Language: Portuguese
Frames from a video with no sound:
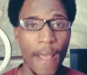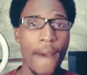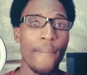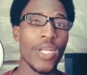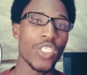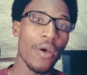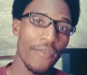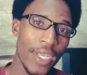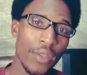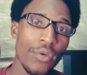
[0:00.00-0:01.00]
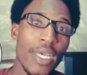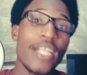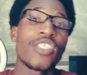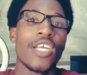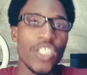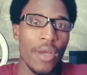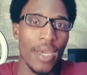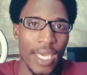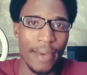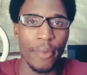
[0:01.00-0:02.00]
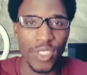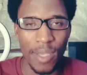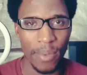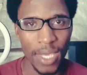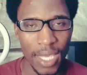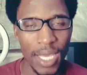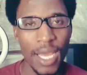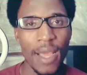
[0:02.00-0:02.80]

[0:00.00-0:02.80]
Mas estão vindo, eles já estão aqui em Moçambique